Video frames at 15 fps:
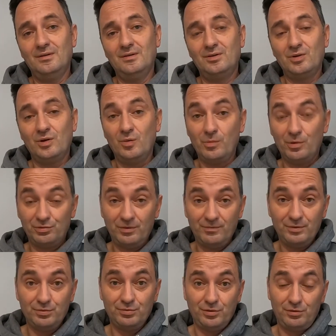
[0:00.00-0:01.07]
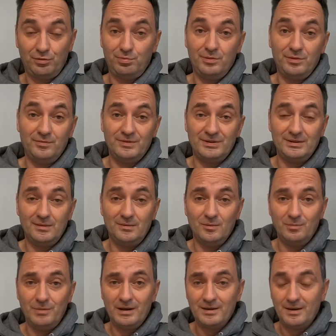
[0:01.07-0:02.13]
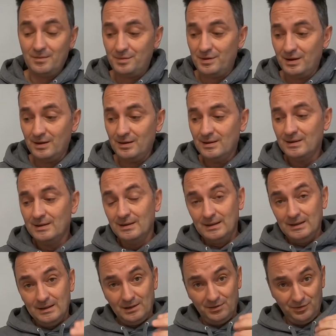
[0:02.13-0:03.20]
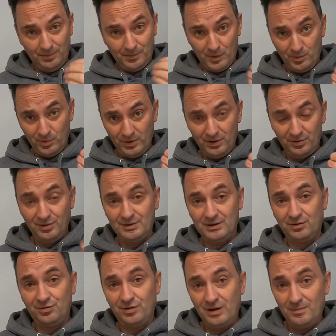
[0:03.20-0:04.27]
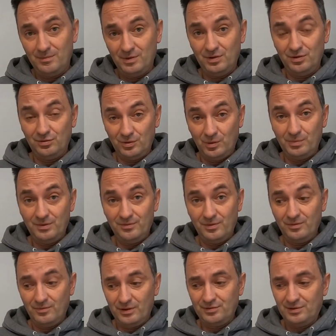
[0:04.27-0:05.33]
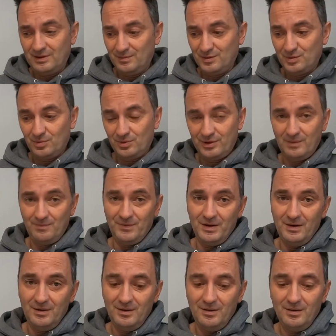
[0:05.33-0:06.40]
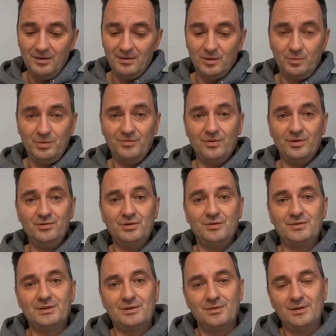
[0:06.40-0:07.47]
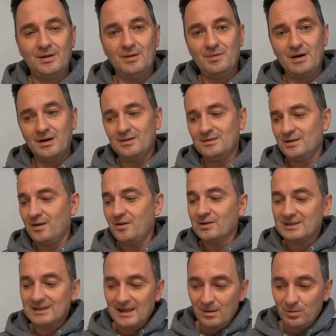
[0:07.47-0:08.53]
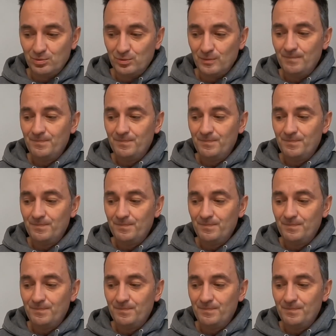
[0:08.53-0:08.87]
To można wyczuć chociażby w stylu Black IPA, gdzie próbuje się zaciemnić to piwo właśnie tym słodem i to piwo idzie w stronę amerykańskiego stoutu